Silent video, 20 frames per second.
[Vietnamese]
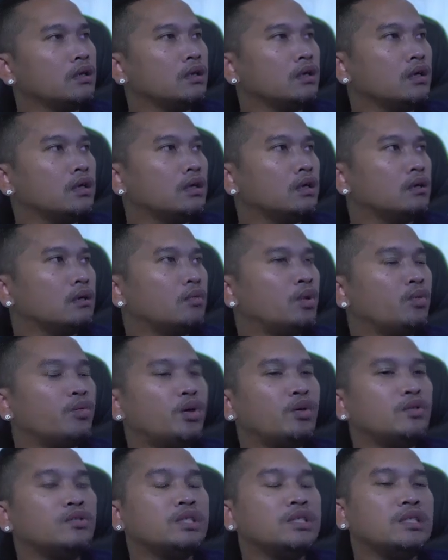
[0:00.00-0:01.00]
bông và
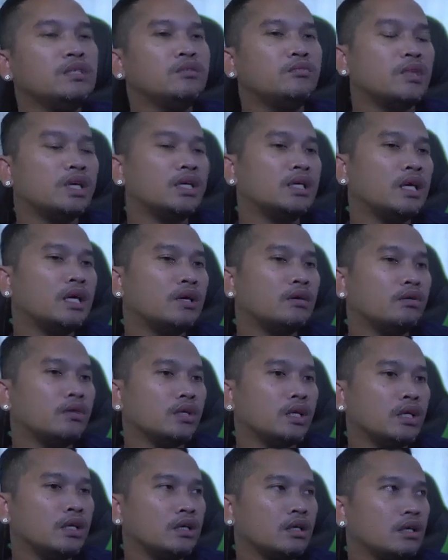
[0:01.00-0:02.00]
ôn xì dùm rồi hỏi
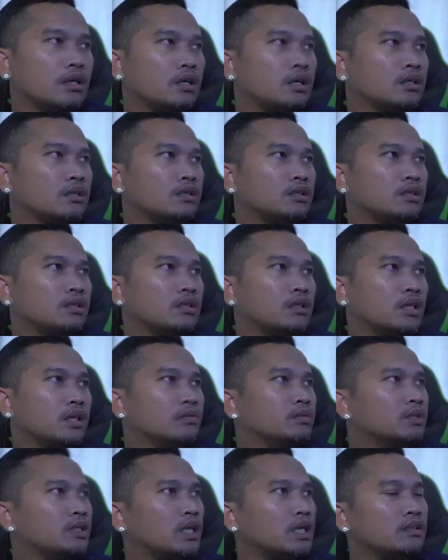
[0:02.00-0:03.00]
nè năng dừng
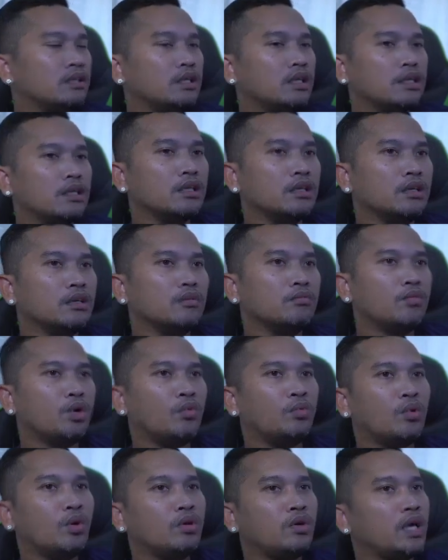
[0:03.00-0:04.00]
dây ra tiệt bông
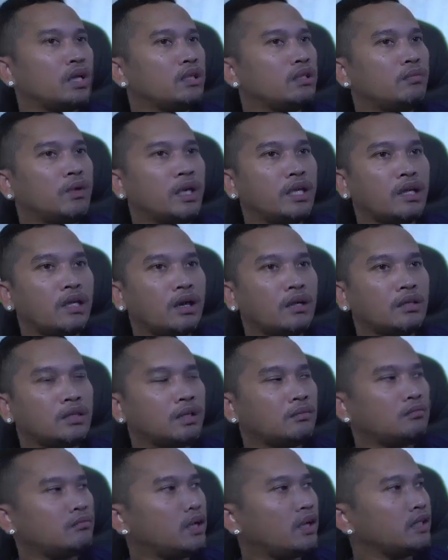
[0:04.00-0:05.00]
và ôn ấy thôi ở
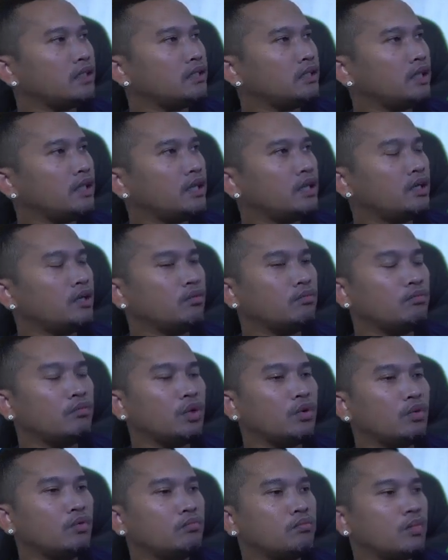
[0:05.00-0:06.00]
trăm bát tê cầm
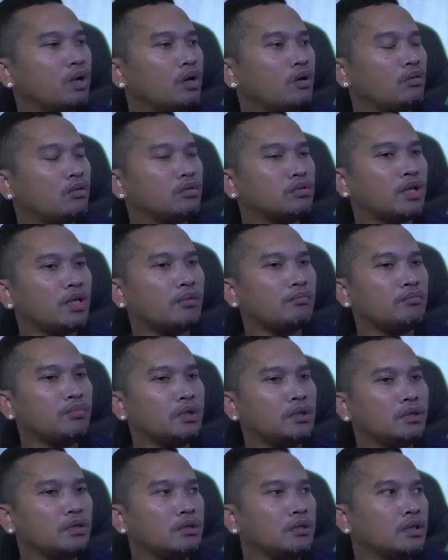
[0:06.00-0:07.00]
lột màu trăm
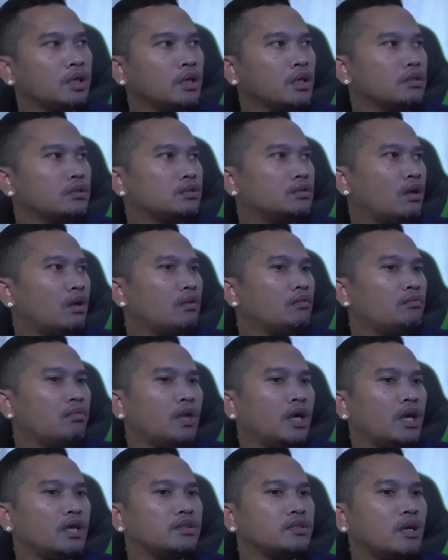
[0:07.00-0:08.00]
mưa so
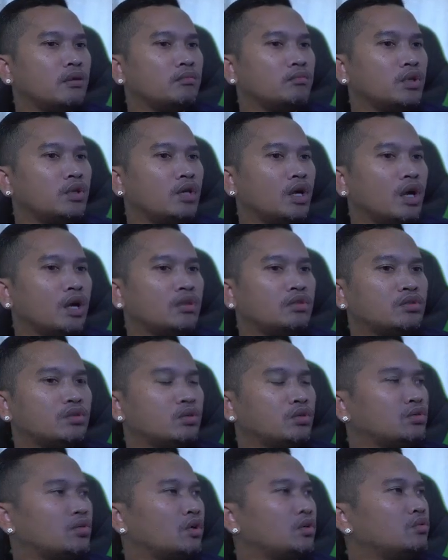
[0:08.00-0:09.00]
về trăm mưa ad xua
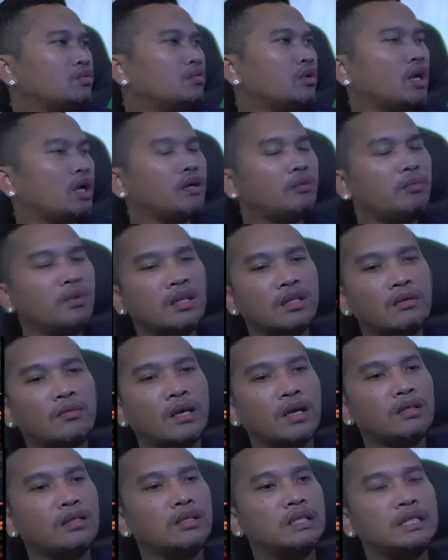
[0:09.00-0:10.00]
cho xu lăng miên tập
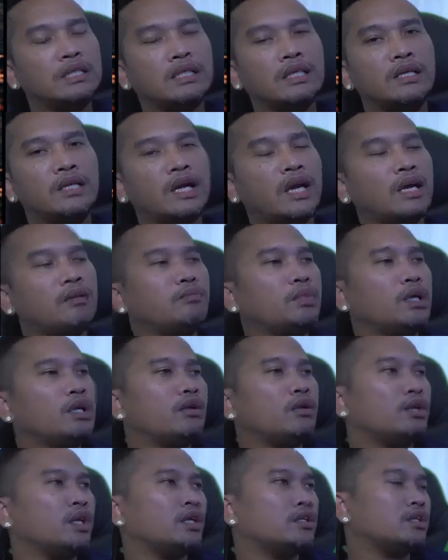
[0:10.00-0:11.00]
ban thợ để khát pê
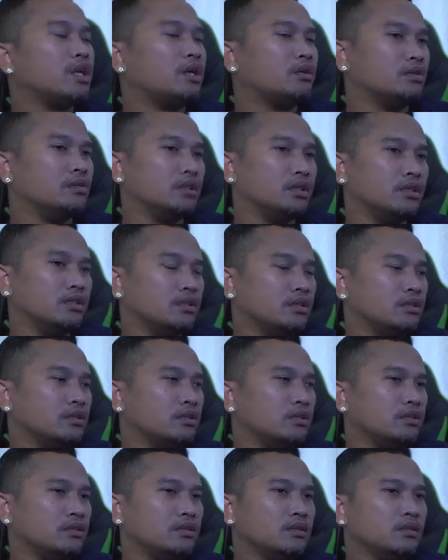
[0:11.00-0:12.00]
lo nẹt trả lời thì
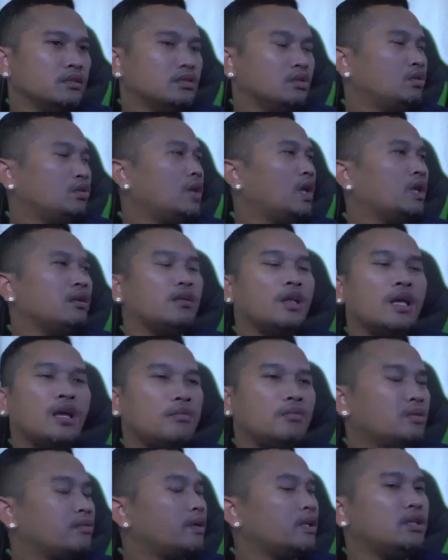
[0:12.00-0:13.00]
cho lái cho lái
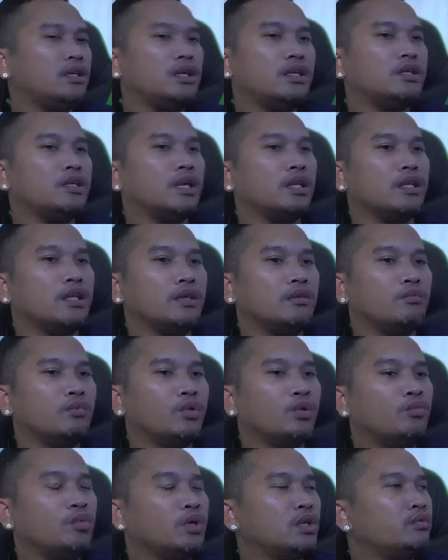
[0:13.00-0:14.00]
miên ban thợ chỉnh thì
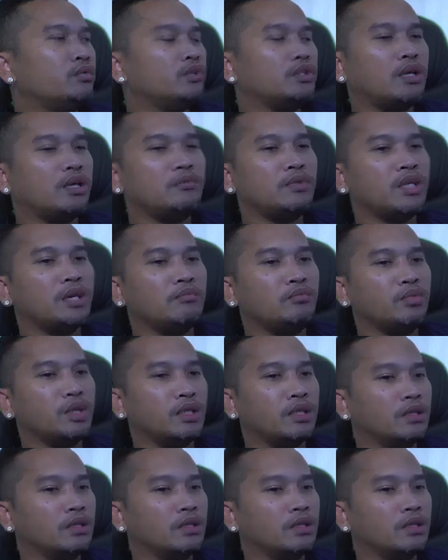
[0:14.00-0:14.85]
bố mơ tôi bị xăm nhầm vậy